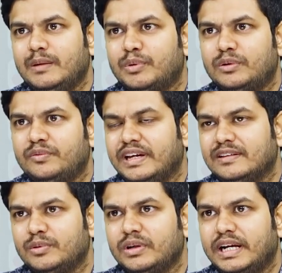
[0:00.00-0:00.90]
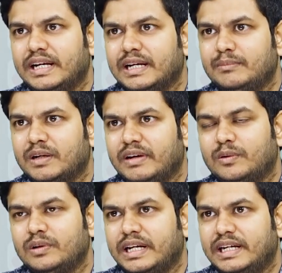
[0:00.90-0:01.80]
ఇప్పుడు ఫేస్బుక్లో ఏంటంటే మనం
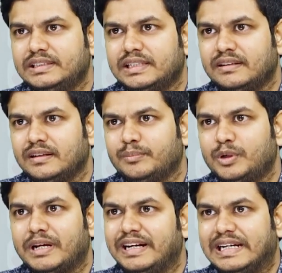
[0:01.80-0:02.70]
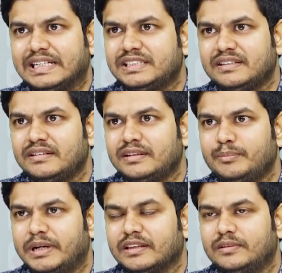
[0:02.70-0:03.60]
అకౌంట్ క్రియేట్ చేసేటప్పుడు మన ఇంట్రెస్ట్స్
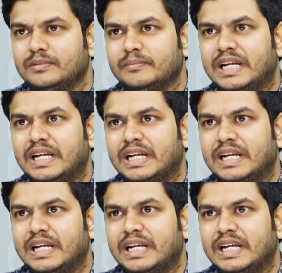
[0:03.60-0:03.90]
పెడతాం